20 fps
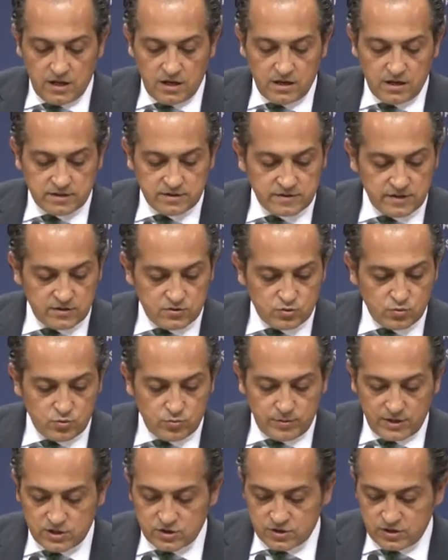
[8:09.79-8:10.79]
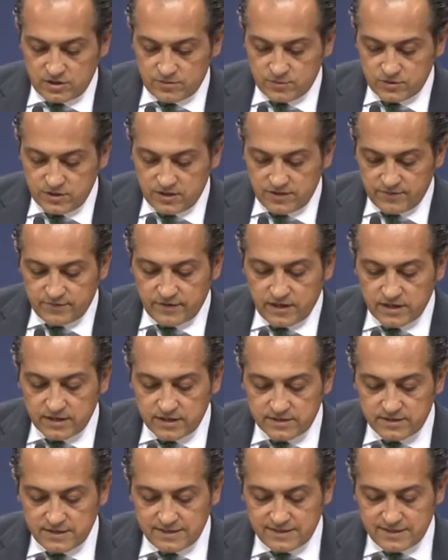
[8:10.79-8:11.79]
e, Sayın Cumhurbaşkanımıza
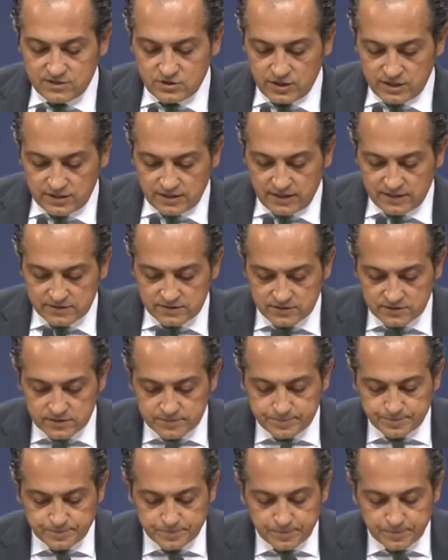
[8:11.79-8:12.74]
refakat edeceklerdir.